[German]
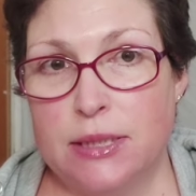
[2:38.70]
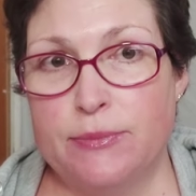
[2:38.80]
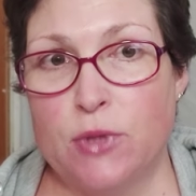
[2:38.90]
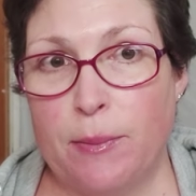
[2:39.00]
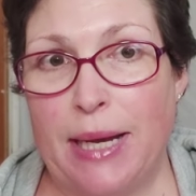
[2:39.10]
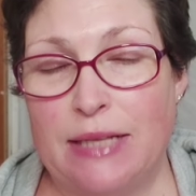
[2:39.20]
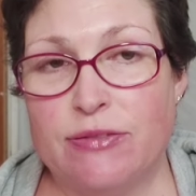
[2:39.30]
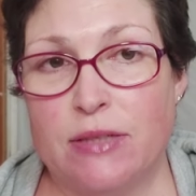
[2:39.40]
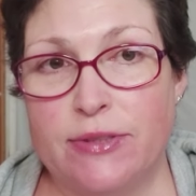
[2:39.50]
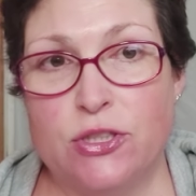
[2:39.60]
Im
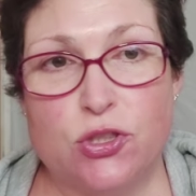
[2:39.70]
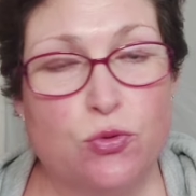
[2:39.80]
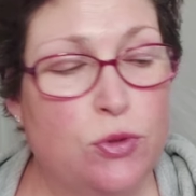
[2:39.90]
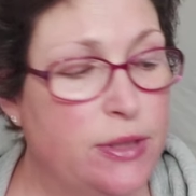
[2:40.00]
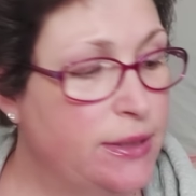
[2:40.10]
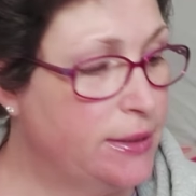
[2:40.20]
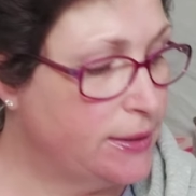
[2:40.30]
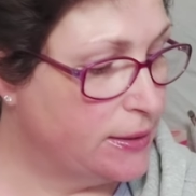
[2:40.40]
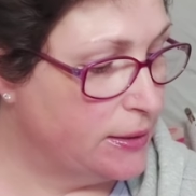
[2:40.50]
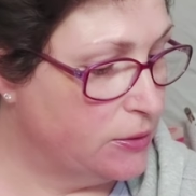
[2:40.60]
Normalfall, wenn Schule
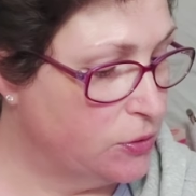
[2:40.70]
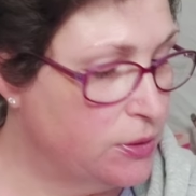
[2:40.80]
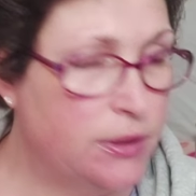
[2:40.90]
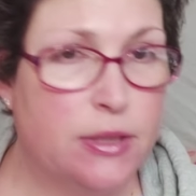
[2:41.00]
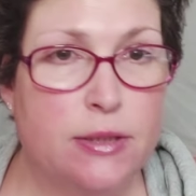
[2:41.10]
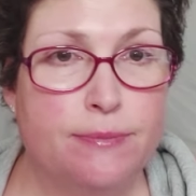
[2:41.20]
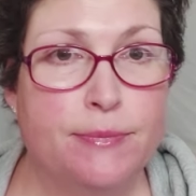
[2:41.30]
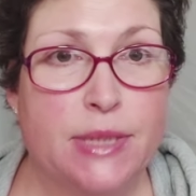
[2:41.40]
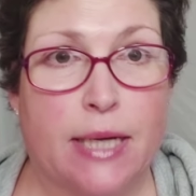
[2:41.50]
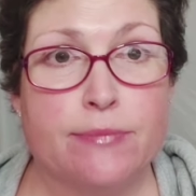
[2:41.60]
ist. Und
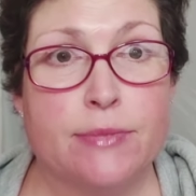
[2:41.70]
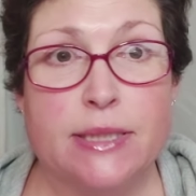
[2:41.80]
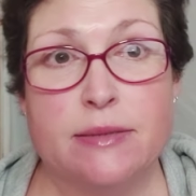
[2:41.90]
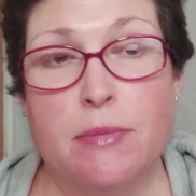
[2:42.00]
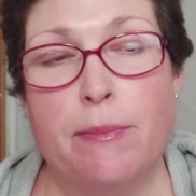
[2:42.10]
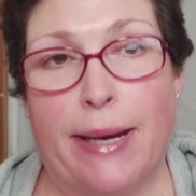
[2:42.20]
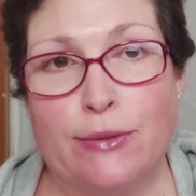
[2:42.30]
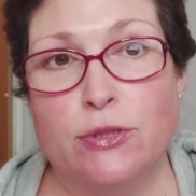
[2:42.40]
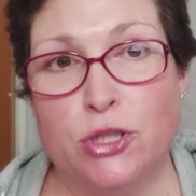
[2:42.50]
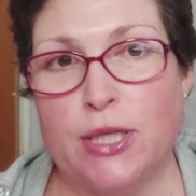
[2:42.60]
ähm, ja, dann sind mein
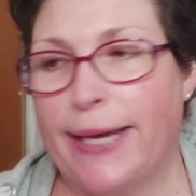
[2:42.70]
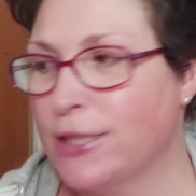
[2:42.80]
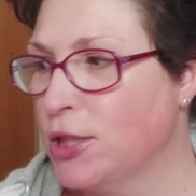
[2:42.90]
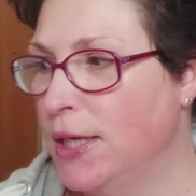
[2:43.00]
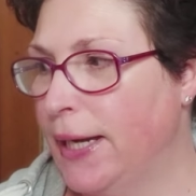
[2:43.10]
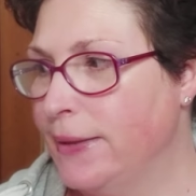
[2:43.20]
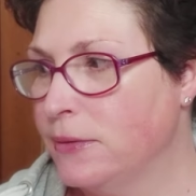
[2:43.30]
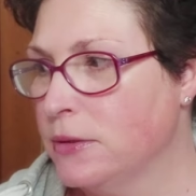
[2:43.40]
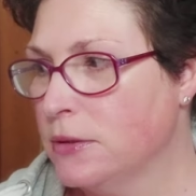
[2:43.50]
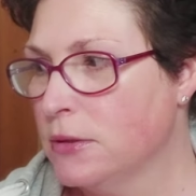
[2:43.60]
Mann und ich eigentlich
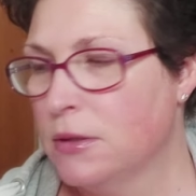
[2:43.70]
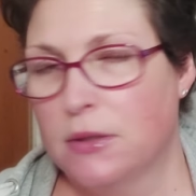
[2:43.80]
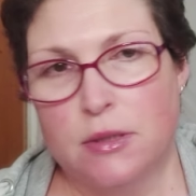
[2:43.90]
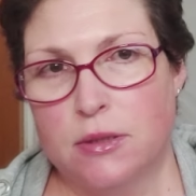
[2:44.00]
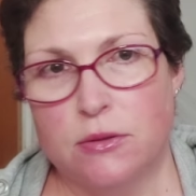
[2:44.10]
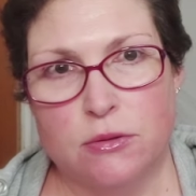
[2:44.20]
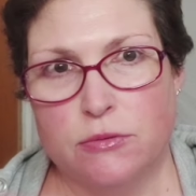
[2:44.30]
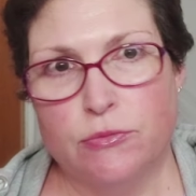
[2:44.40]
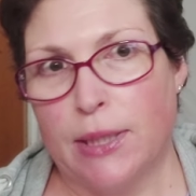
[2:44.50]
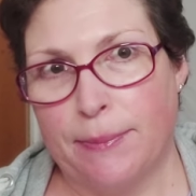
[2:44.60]
allein.
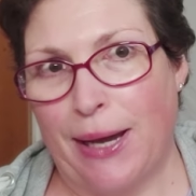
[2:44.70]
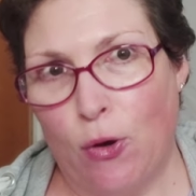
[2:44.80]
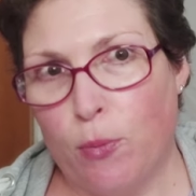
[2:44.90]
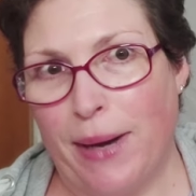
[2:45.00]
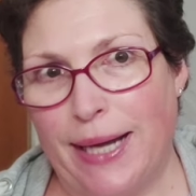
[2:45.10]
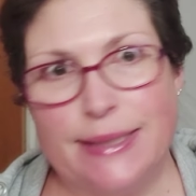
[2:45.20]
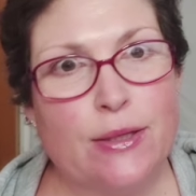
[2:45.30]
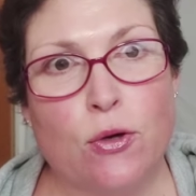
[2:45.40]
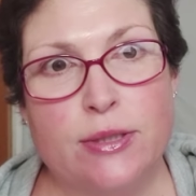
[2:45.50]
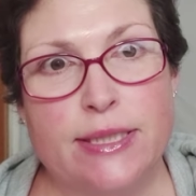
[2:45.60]
Und dann braucht man
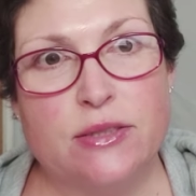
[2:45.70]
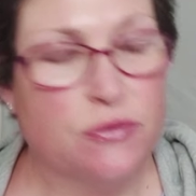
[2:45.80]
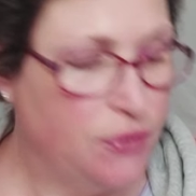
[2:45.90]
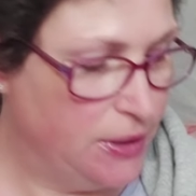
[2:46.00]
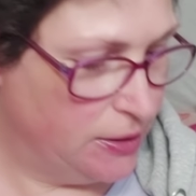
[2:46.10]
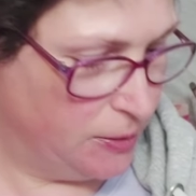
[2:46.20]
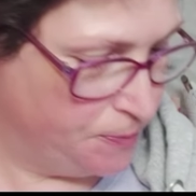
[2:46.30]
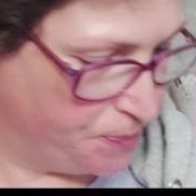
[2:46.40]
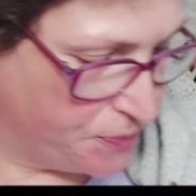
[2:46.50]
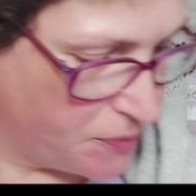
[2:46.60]
halt auch nicht so viel,
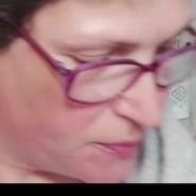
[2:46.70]
ne?